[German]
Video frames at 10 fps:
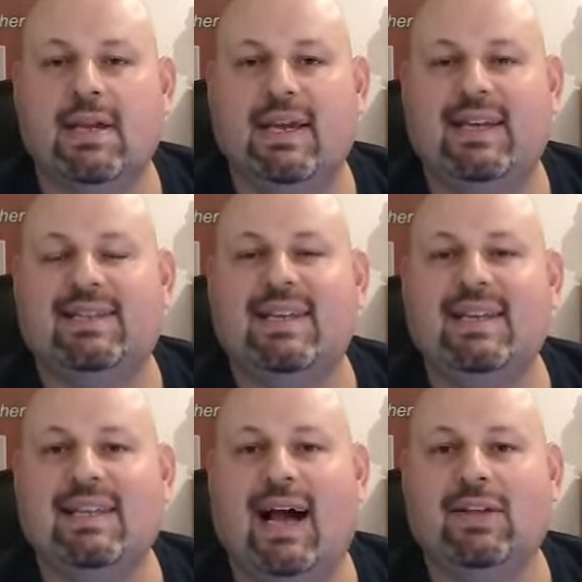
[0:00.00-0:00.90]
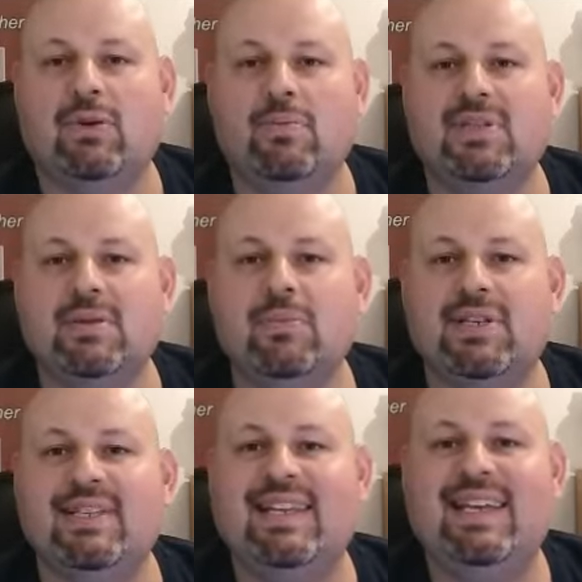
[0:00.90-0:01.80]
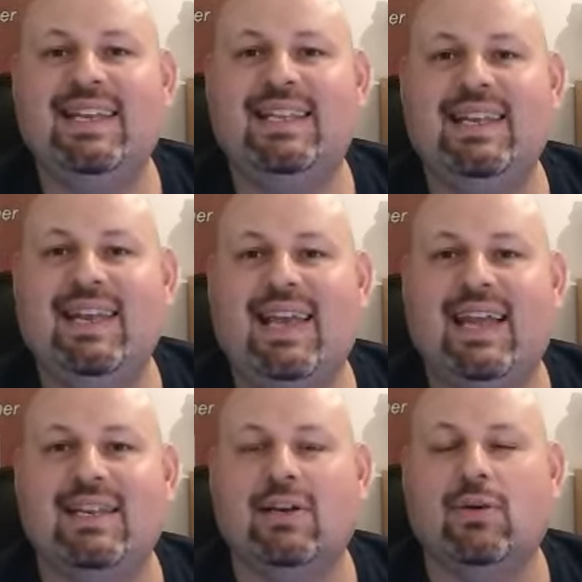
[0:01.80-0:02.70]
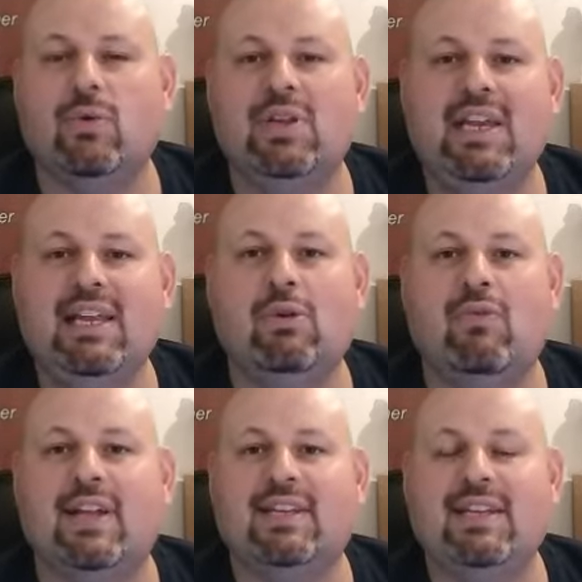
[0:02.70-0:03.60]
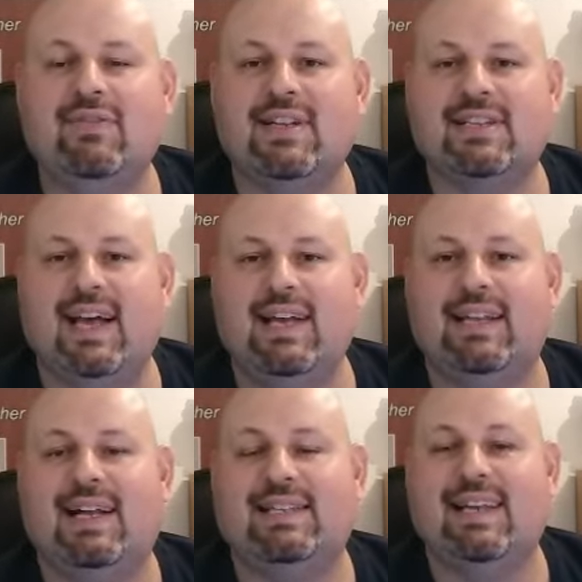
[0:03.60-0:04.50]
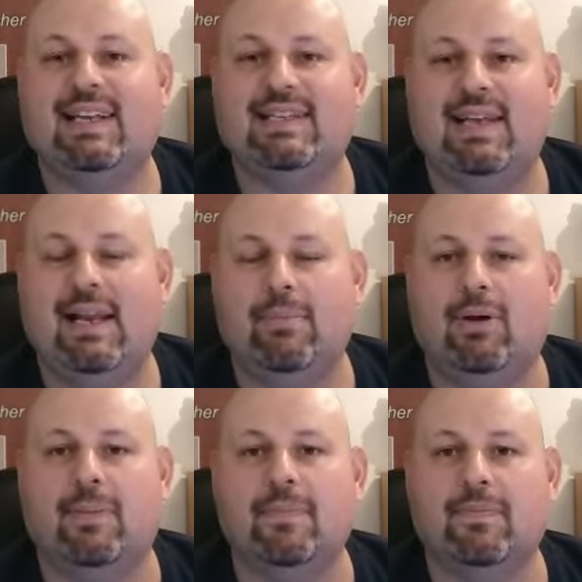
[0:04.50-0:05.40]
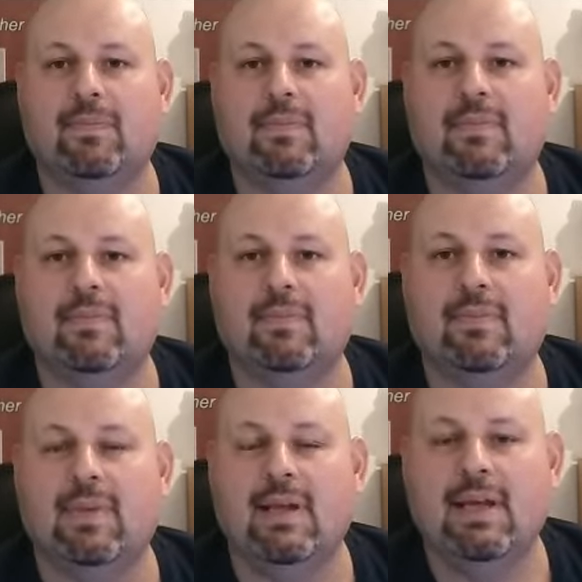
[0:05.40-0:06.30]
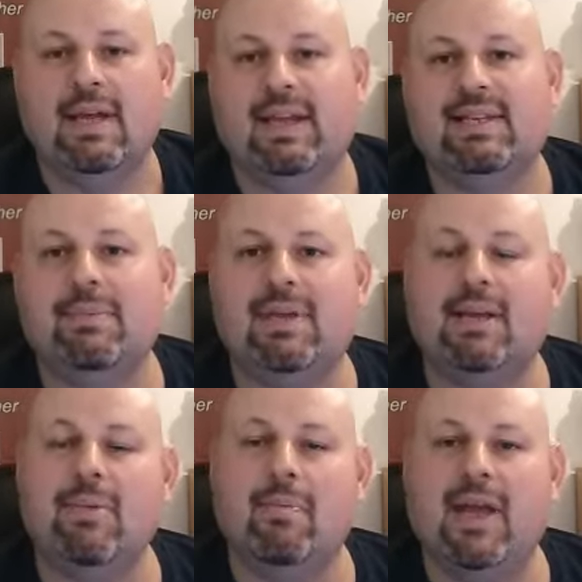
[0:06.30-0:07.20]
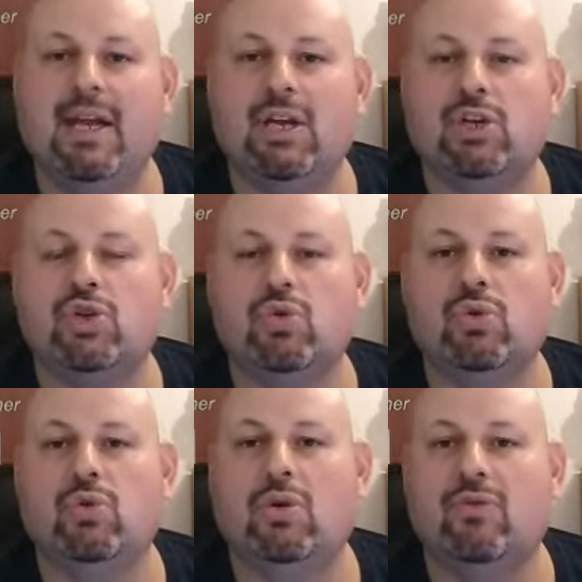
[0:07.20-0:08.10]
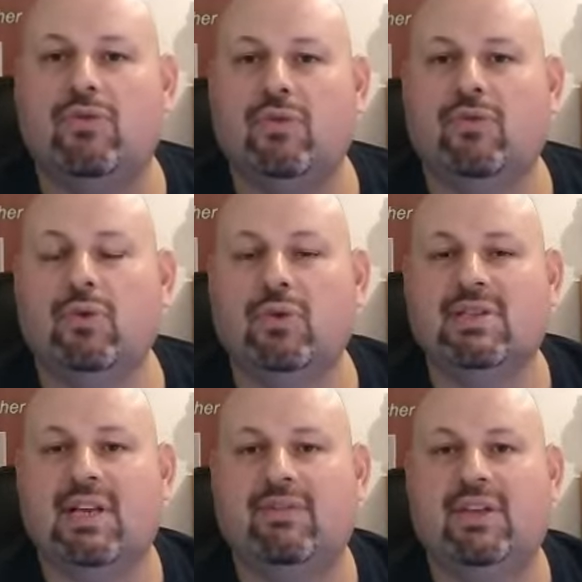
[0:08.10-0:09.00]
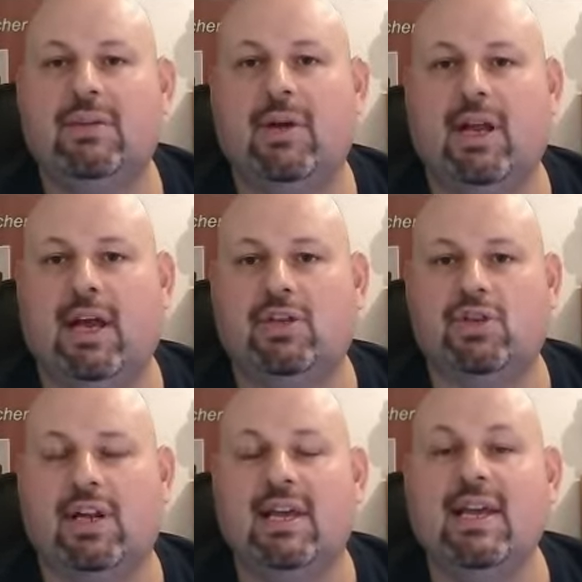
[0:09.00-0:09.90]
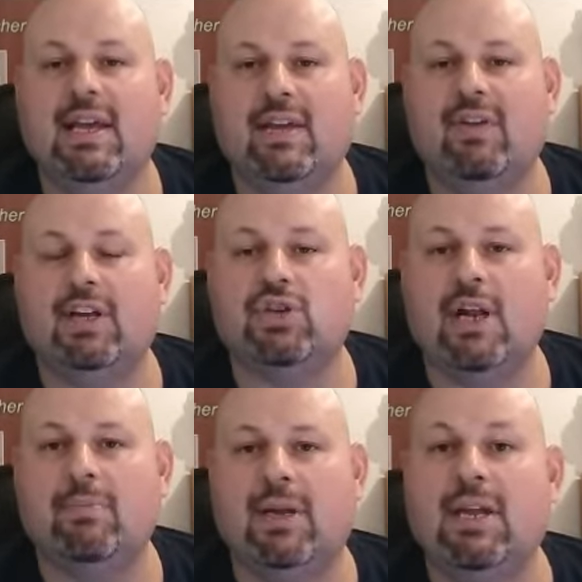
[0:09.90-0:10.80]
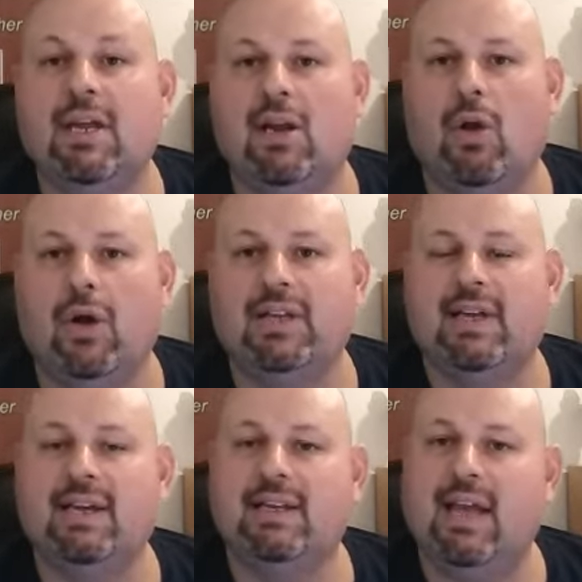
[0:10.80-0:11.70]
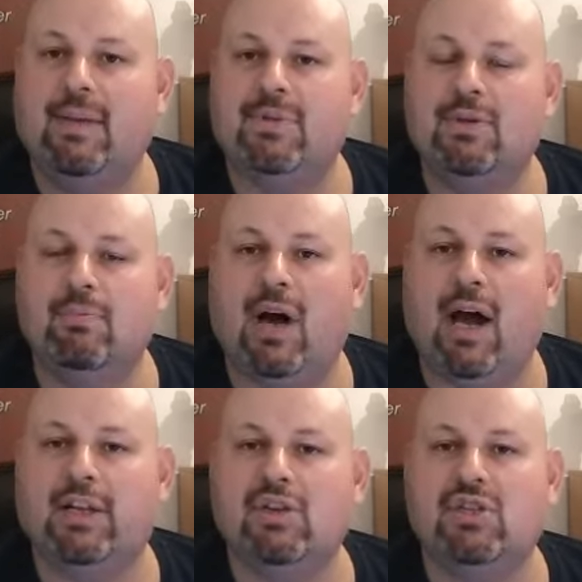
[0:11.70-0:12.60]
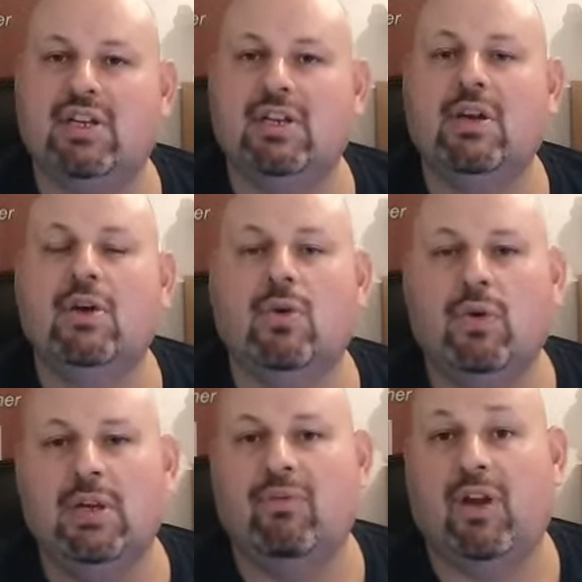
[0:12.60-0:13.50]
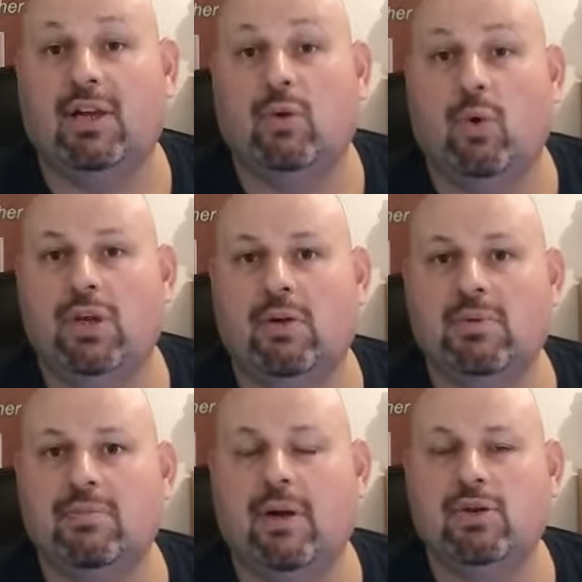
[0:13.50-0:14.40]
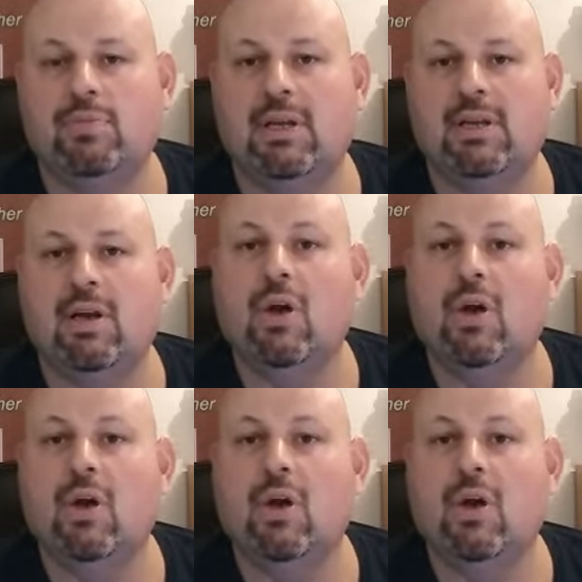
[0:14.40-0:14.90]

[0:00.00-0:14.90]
Es ging darum, sie müssen intelligenter und innovativer sein als er selber. Es gibt ja immer mehrere Strukturen für Führungskräfte, die man einstellt. Entweder stellt man Leute ein, die einem sympathisch sind und ihm vielleicht Honig ums Maul schmieren,